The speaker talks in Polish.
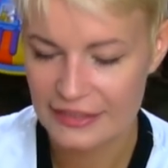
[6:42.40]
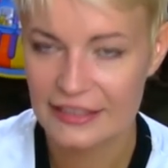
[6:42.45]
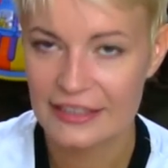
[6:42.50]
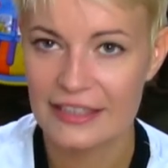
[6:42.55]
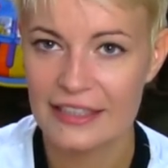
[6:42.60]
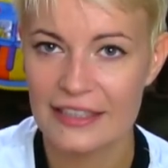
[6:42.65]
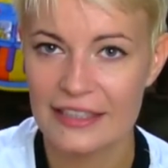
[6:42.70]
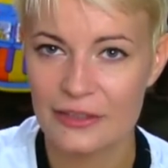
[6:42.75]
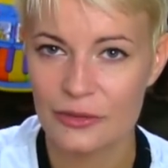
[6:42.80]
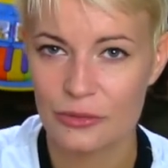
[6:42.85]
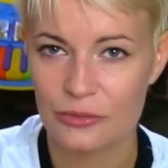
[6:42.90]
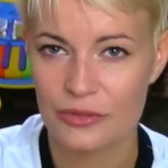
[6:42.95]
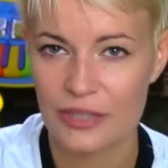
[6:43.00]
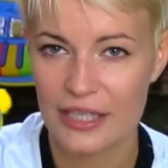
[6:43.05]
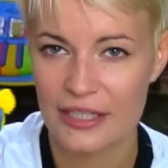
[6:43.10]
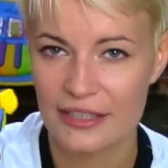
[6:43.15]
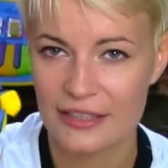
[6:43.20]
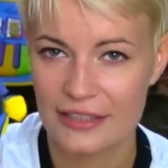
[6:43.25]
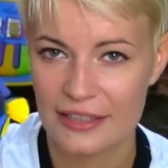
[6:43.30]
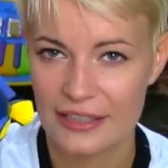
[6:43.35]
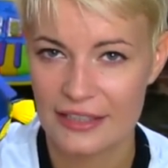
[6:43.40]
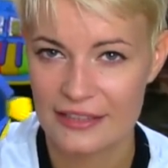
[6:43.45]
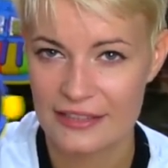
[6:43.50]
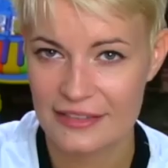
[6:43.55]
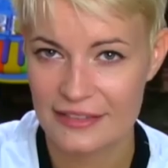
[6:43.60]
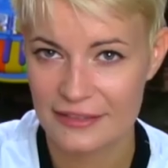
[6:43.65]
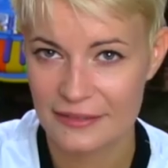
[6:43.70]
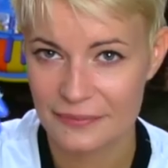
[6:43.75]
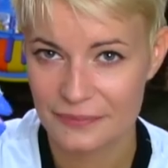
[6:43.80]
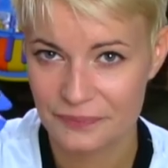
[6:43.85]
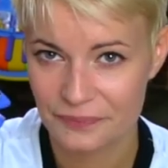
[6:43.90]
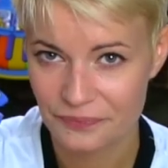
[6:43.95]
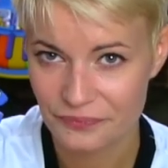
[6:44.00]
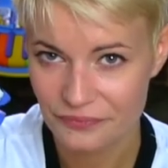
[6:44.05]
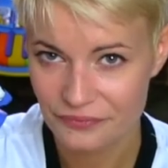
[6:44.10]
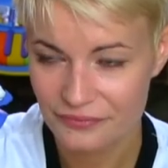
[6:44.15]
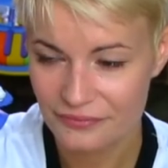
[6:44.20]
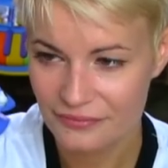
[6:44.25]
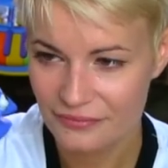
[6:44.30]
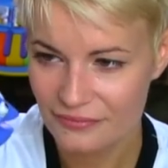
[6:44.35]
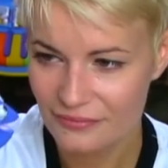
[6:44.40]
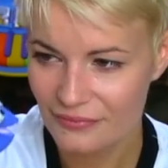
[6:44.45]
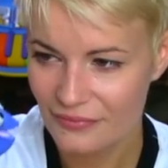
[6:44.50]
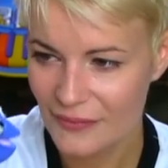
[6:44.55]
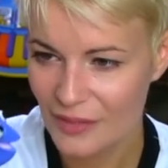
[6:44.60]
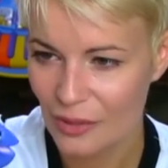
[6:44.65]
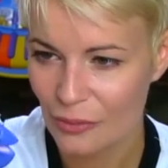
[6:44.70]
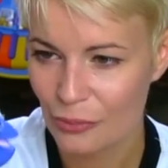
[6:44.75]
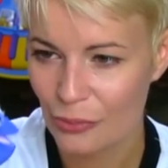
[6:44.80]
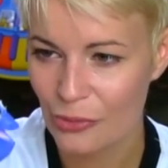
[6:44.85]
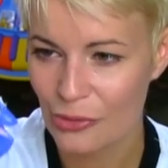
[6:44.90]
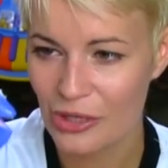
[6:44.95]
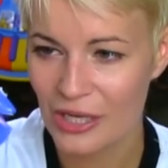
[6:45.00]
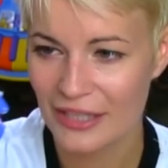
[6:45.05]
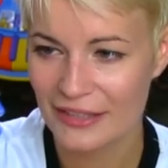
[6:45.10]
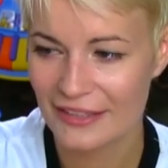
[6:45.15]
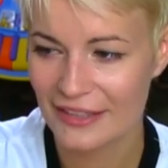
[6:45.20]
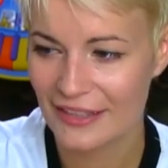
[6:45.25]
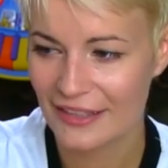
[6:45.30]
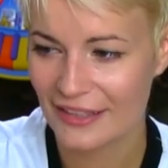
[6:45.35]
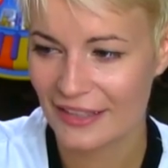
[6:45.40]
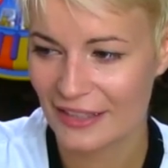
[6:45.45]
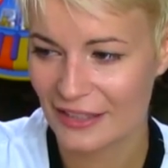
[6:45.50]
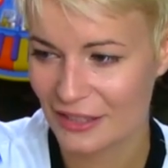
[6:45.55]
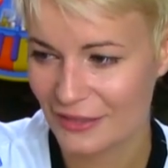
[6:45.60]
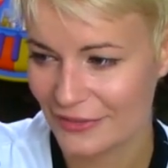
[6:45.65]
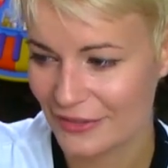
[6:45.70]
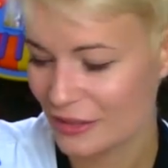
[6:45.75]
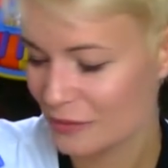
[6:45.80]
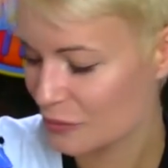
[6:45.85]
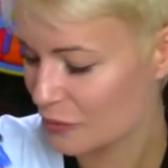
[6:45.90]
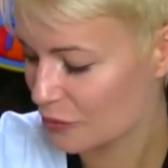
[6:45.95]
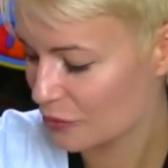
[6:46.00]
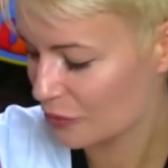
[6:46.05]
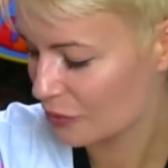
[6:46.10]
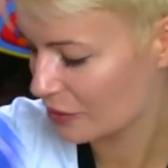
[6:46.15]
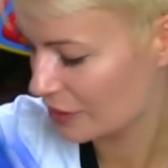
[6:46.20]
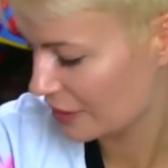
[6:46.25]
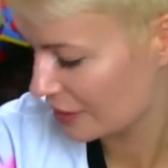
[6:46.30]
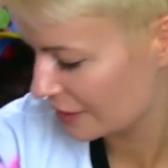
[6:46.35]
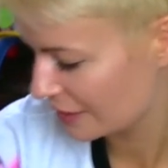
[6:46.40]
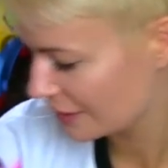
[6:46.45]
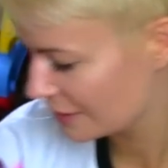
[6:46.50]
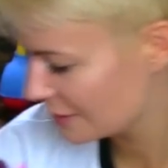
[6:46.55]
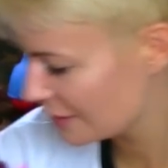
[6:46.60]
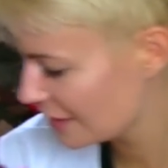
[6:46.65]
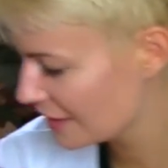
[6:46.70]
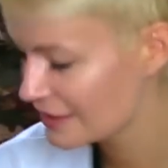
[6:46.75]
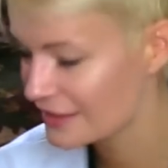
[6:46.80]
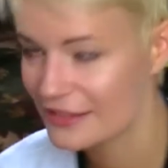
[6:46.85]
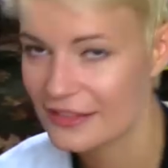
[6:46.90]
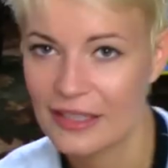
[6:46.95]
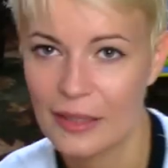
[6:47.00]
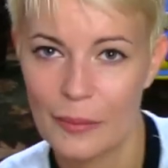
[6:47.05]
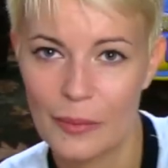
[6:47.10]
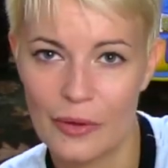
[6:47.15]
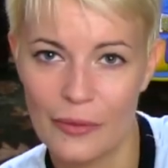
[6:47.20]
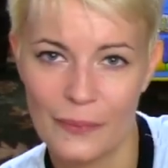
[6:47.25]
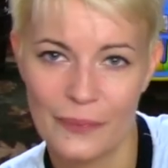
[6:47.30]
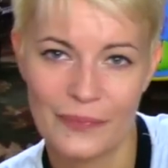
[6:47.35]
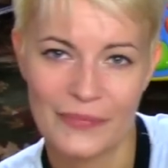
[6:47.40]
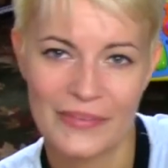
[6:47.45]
I tutaj jest bohaterka z filmu e, Gdzie jest Nemo?